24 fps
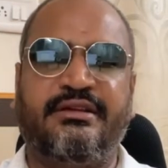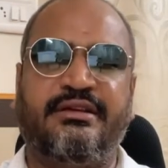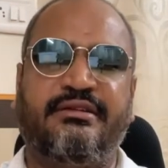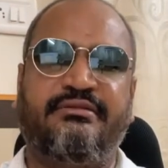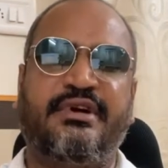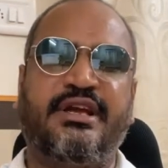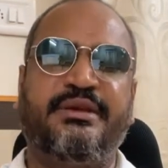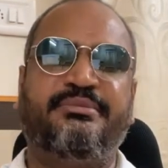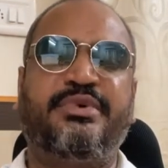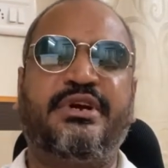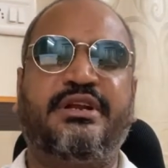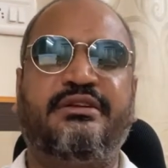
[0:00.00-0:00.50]

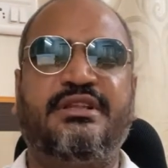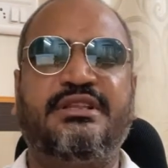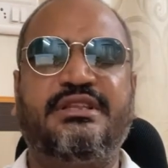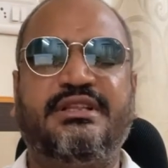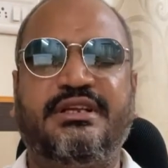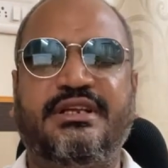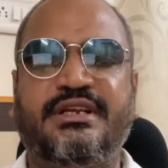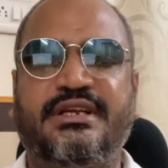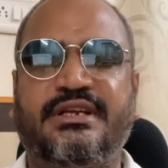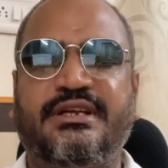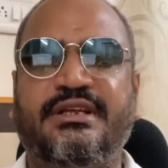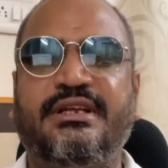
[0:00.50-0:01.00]
வாய்ப்புகள் வந்து
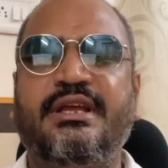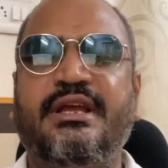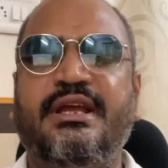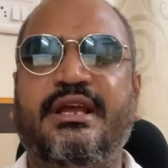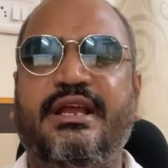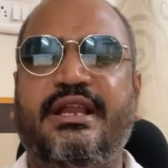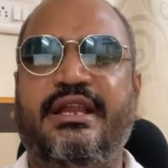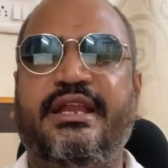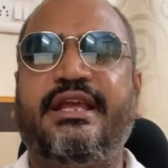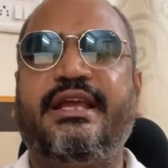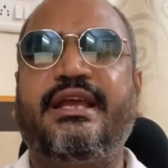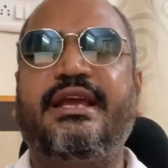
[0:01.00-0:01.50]
இருக்குது
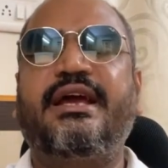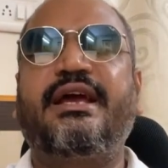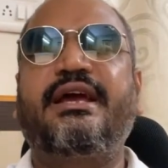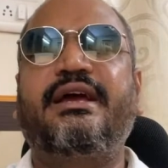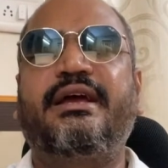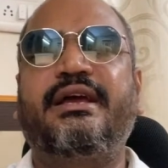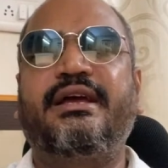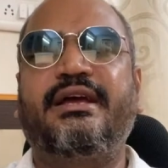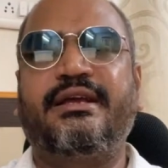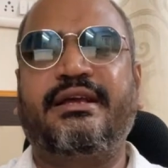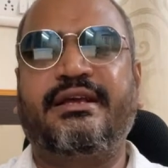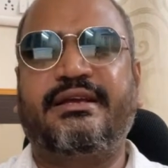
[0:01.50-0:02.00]
நீங்கள்
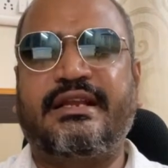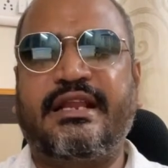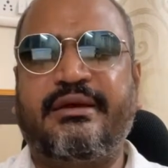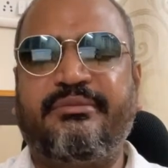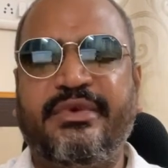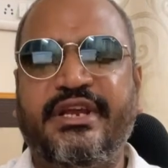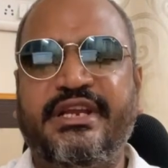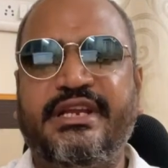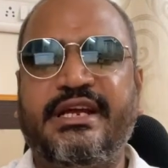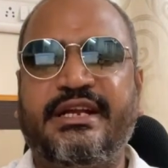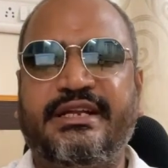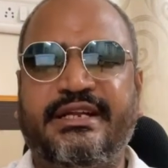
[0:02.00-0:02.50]

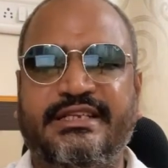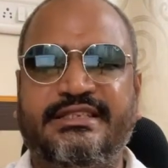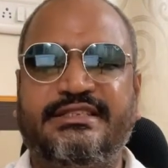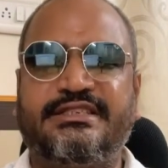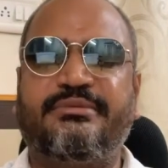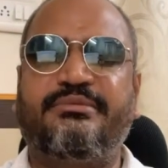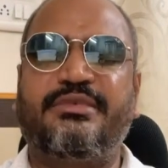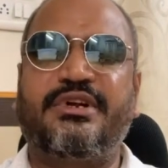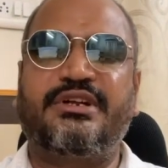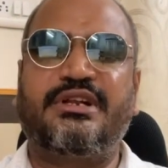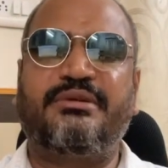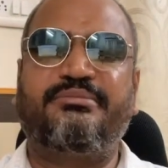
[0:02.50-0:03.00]
கிளமீடியா டெஸ்ட்
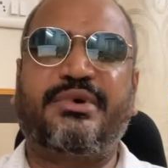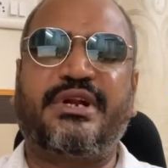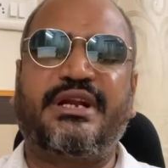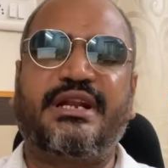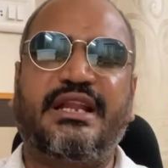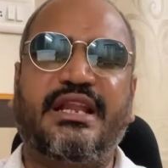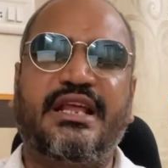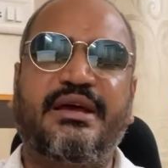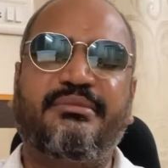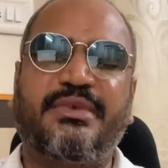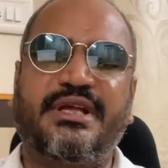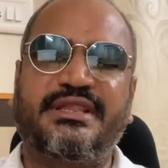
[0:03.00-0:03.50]
மட்டும்
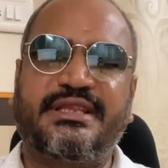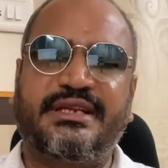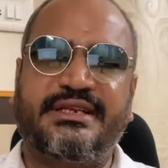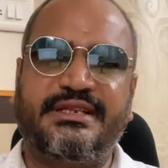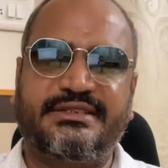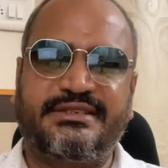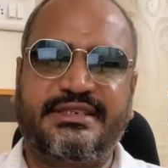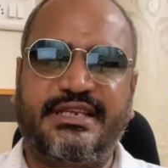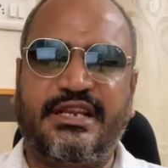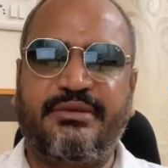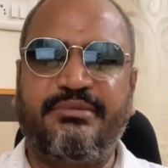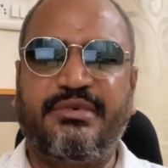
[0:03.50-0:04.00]
பண்ணலை மற்ற
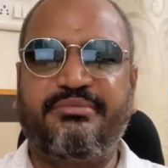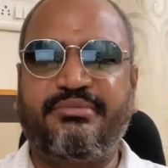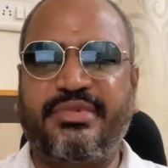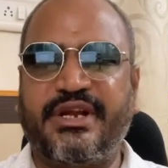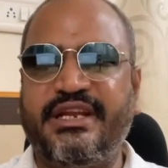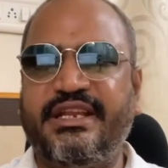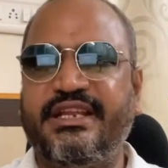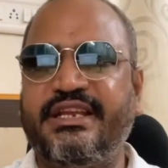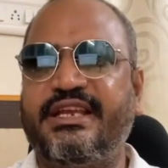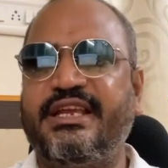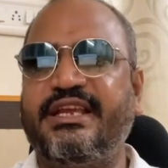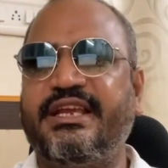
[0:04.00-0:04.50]
டெஸ்ட் எல்லாமே
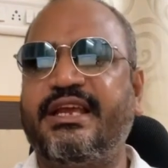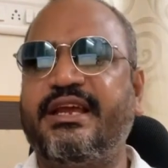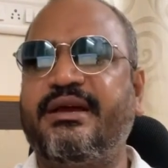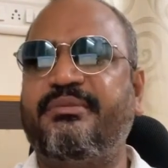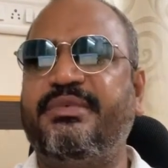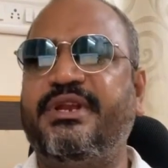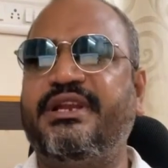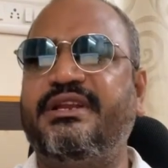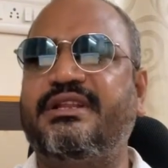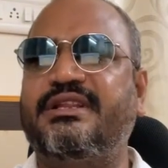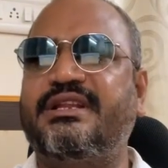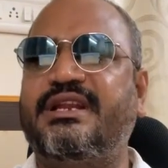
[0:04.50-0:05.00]
பண்ணியிருக்கீங்க
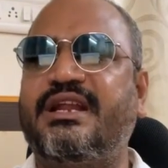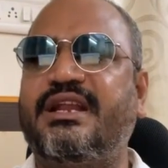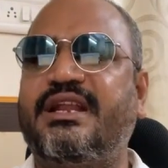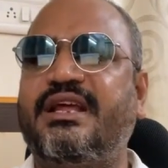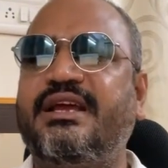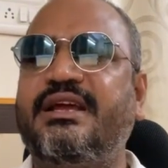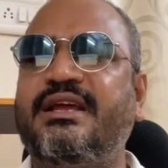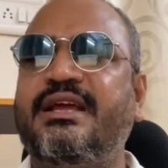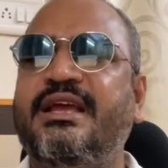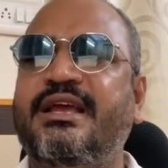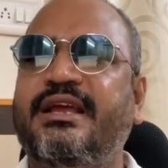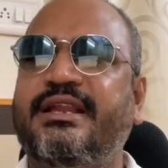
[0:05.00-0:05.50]
அப்படின்றதுனால
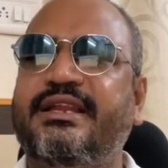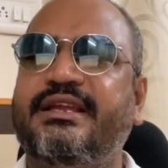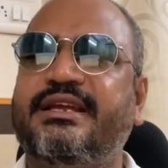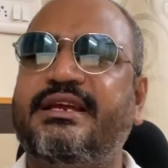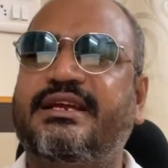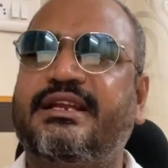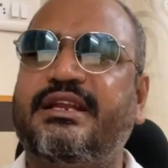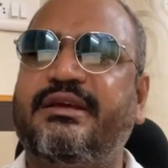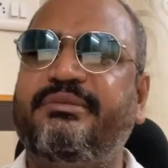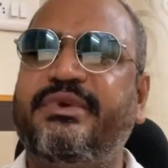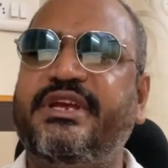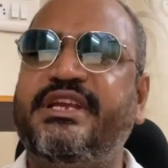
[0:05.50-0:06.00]
நீங்கள்
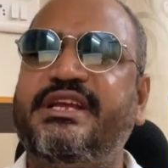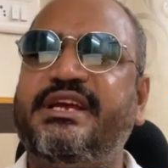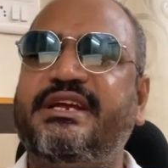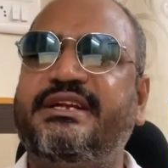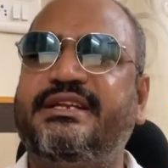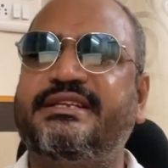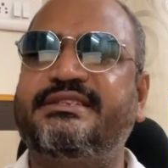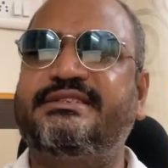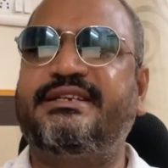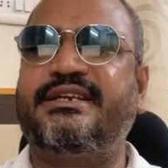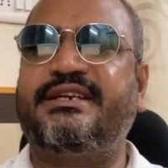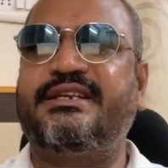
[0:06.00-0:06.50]
கிளமீடியா
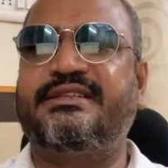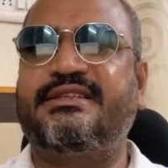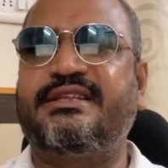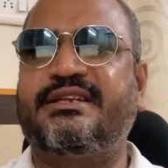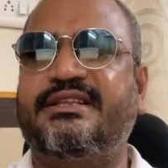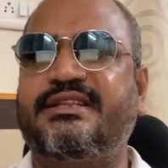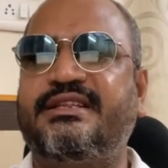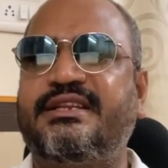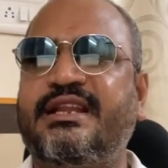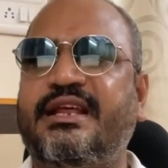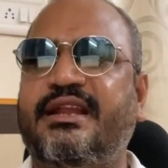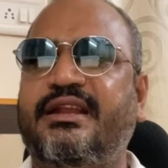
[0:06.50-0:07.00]
டெஸ்ட்
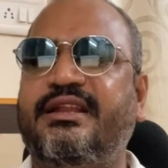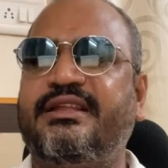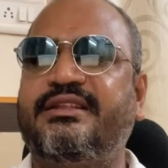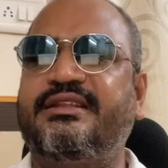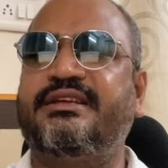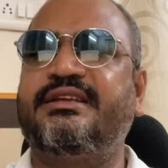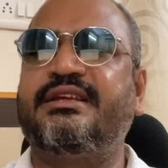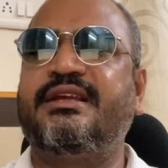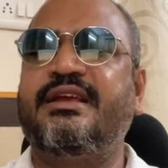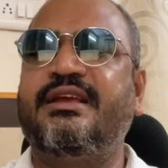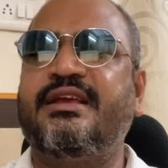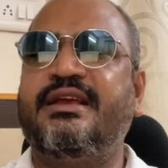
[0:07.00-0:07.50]
எடுத்துறது நல்லது
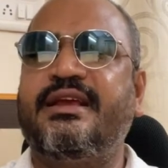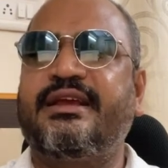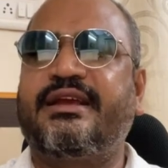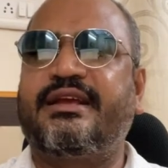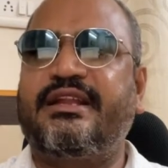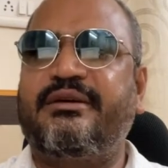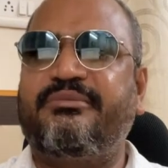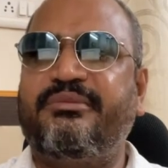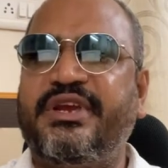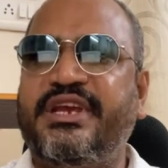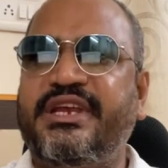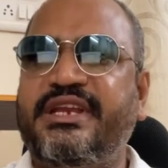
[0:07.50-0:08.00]

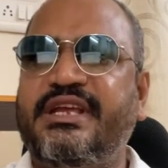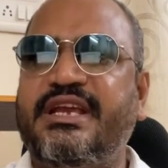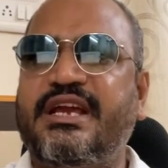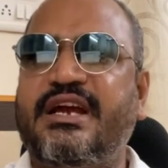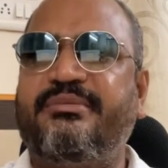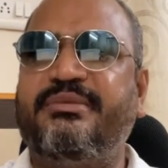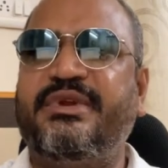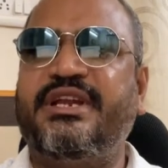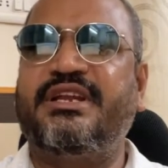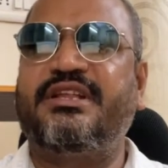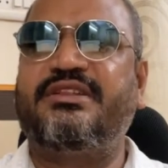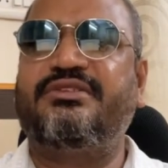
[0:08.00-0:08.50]
கிளமீடியா
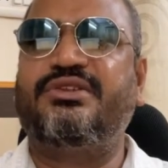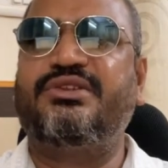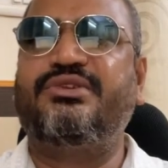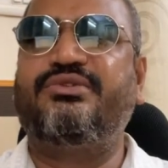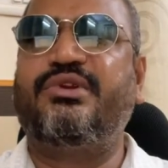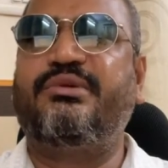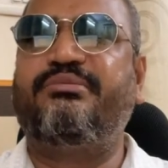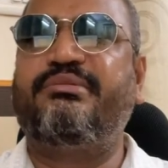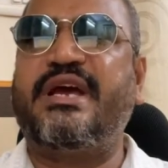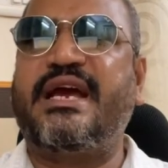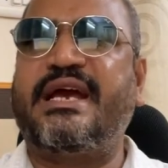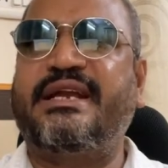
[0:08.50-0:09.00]
அப்படின்றது வந்து
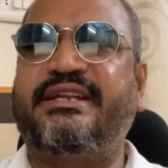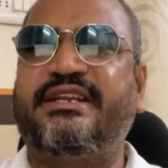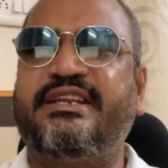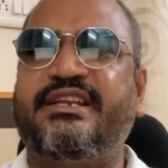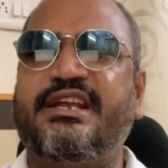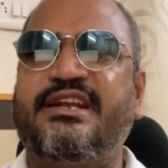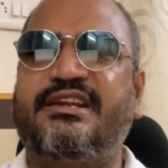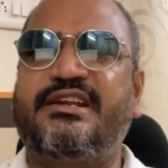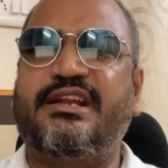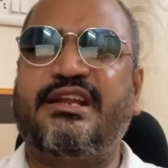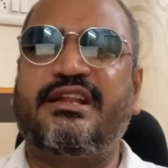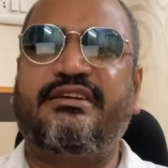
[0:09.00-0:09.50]
ஒரு
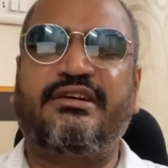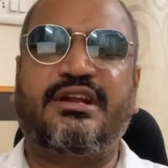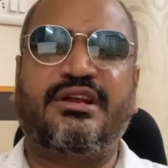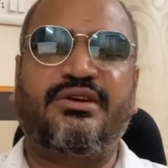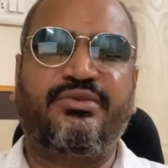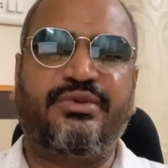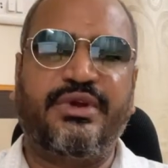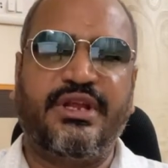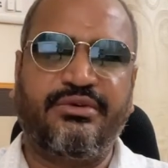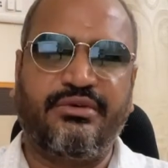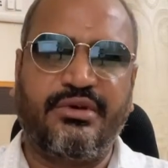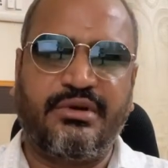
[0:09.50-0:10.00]
பாக்டீரியானால
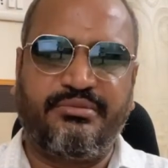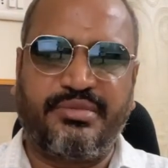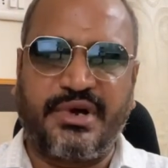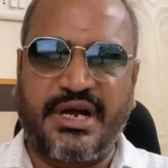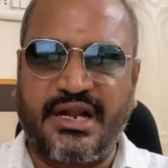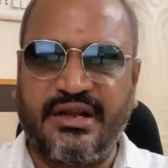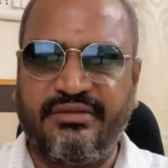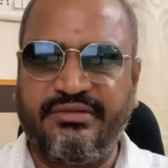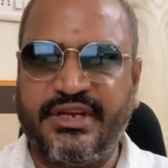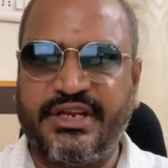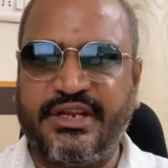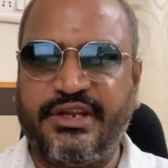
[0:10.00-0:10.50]
வரக்கூடிய ஒரு
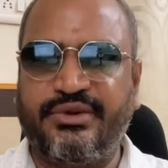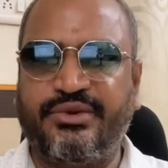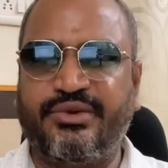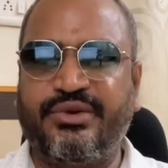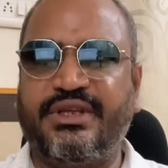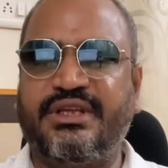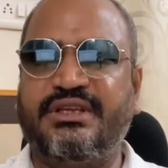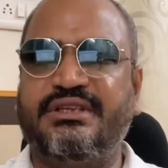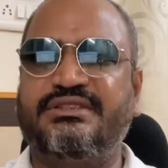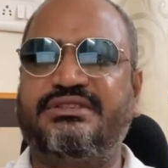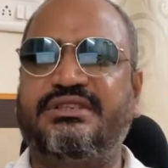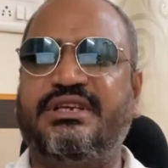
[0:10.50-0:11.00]
பால்வினை
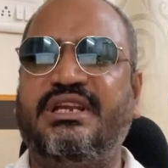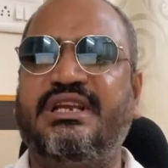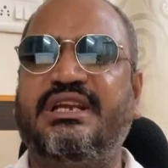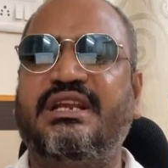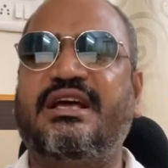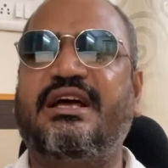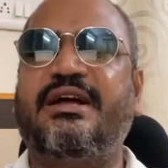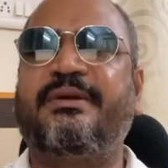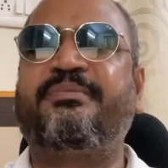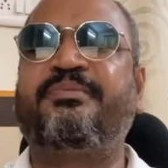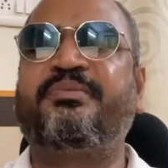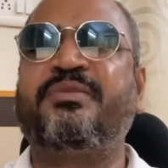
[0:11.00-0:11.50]
நோய்
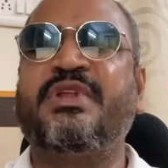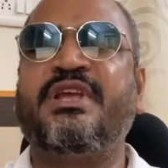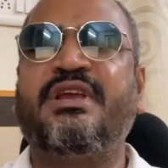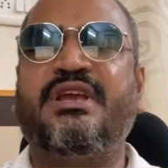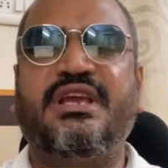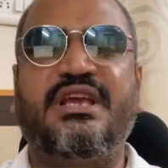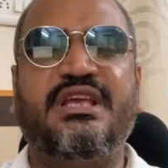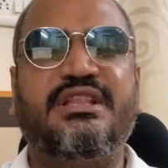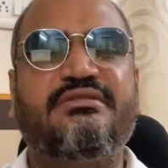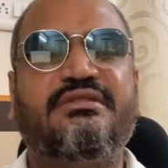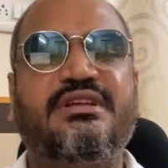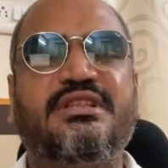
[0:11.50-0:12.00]
சரிங்களா
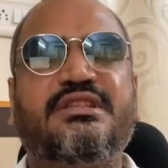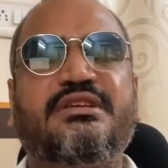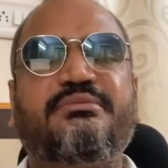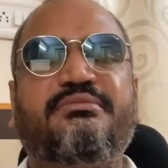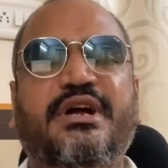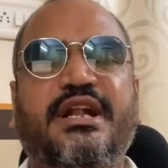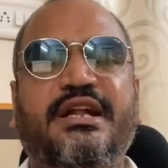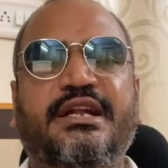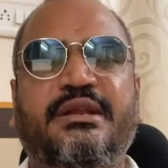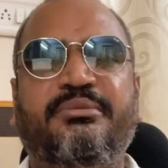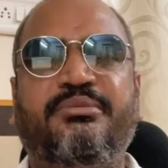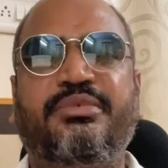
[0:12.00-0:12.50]
இது வந்து
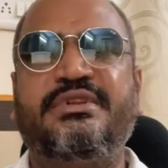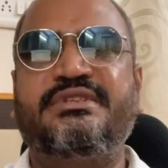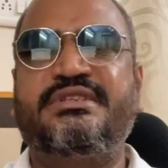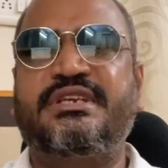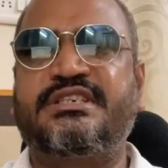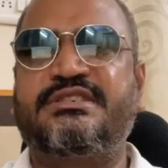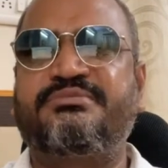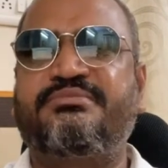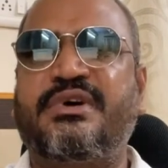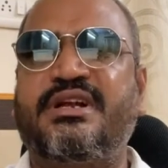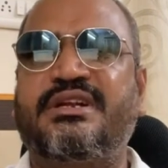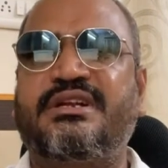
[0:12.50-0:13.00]
மல்டிபிள்
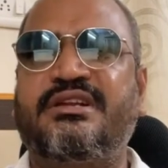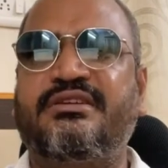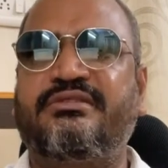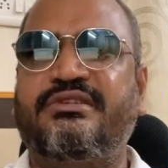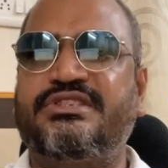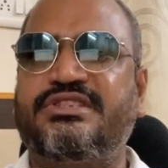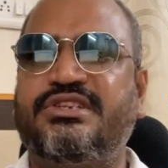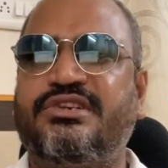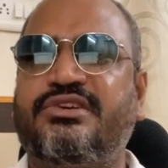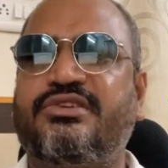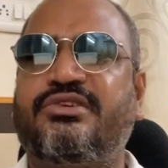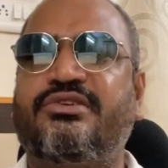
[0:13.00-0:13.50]
செக்ஸ் பார்ட்னர்
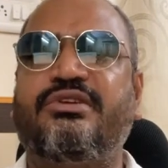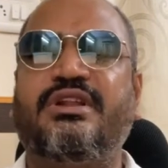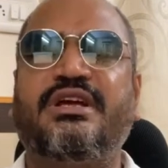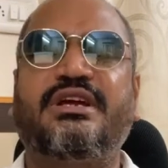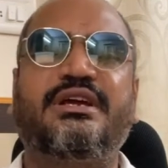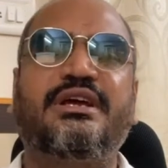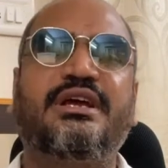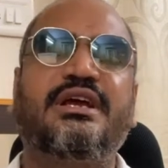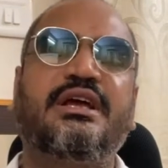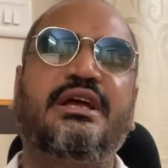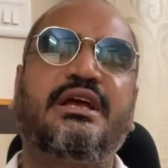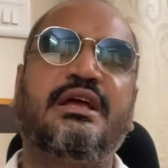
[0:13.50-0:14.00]

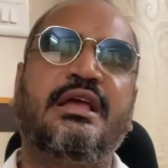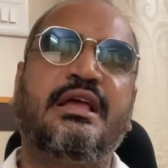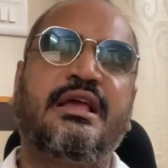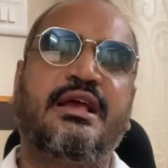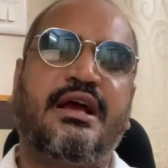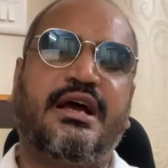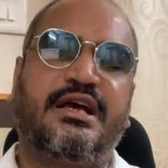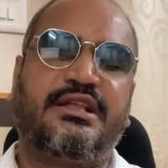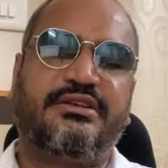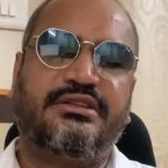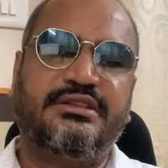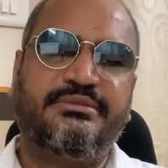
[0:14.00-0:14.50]
வச்சிருக்கவங்களுக்கு
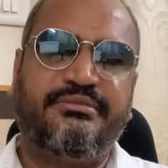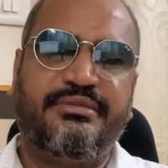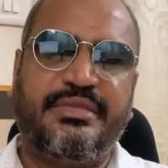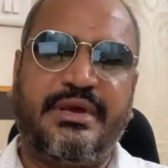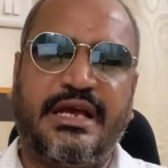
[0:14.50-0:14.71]
அதாவது